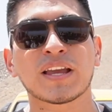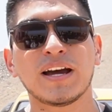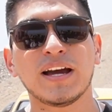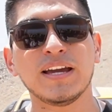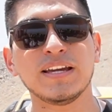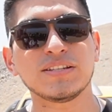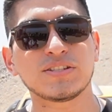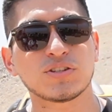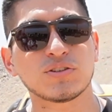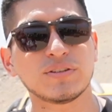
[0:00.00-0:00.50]

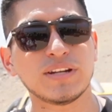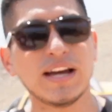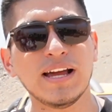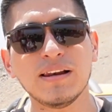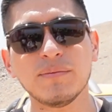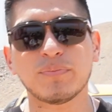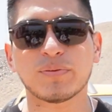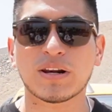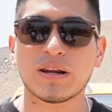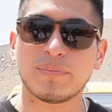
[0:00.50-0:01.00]

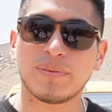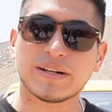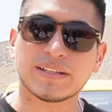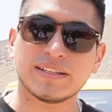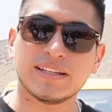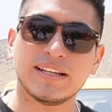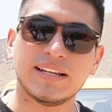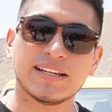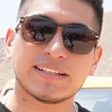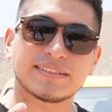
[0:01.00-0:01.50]
Adicional, por la
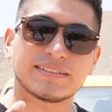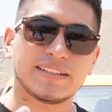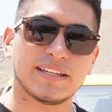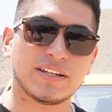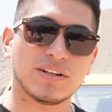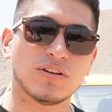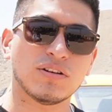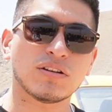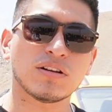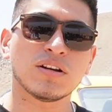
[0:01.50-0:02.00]
parte del
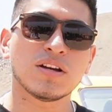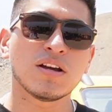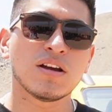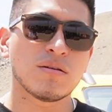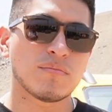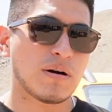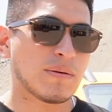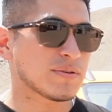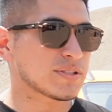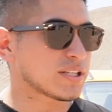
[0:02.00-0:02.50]
exterior,
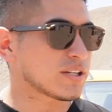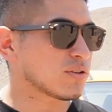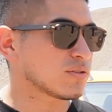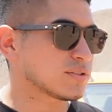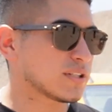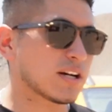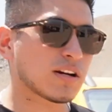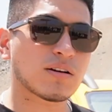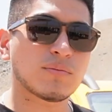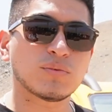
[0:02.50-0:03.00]
vamos a
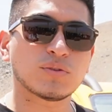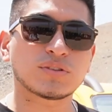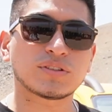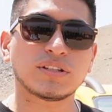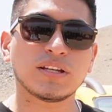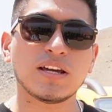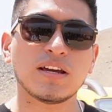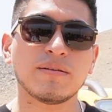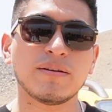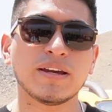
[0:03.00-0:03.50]
encontrar, como
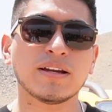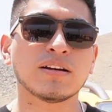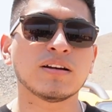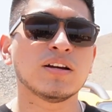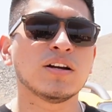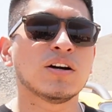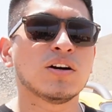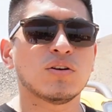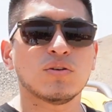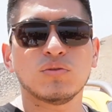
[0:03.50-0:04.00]
ustedes ven,
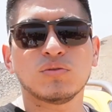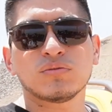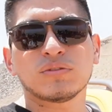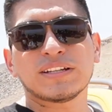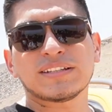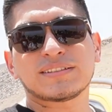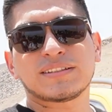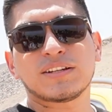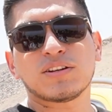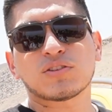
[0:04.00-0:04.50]
un
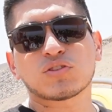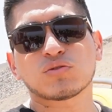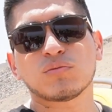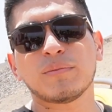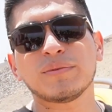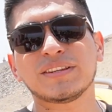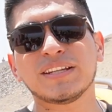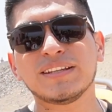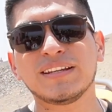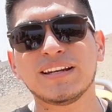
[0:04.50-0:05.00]
exterior
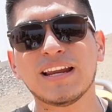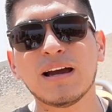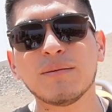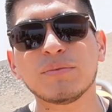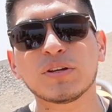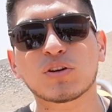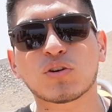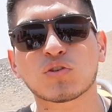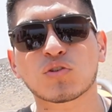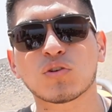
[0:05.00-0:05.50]
sumamente
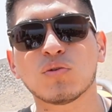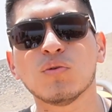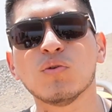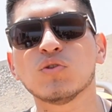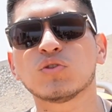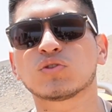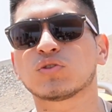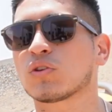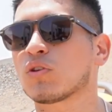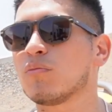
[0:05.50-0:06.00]
dinámico,
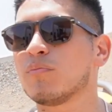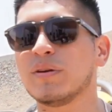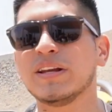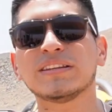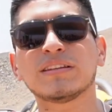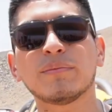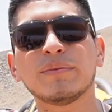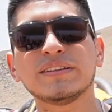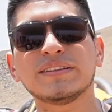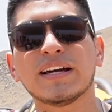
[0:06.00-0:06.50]
robusto,
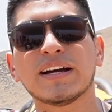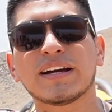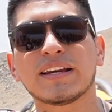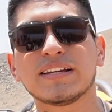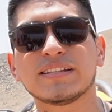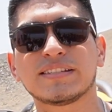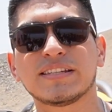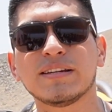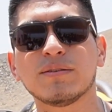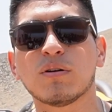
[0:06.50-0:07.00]
completamente
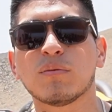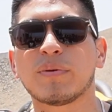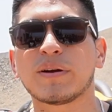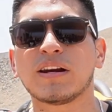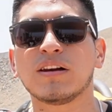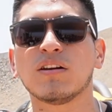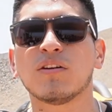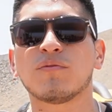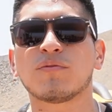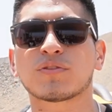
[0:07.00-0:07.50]
agresivo
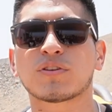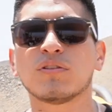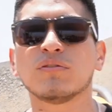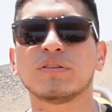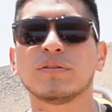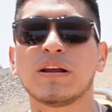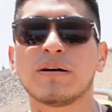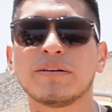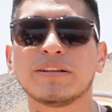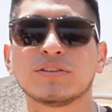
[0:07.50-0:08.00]
para el off-road
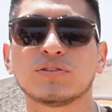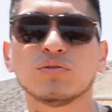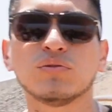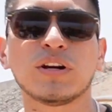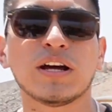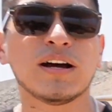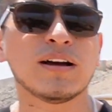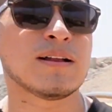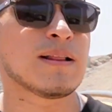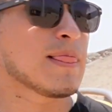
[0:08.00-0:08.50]
y la
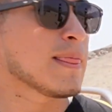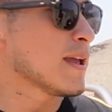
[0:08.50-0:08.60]
aventura.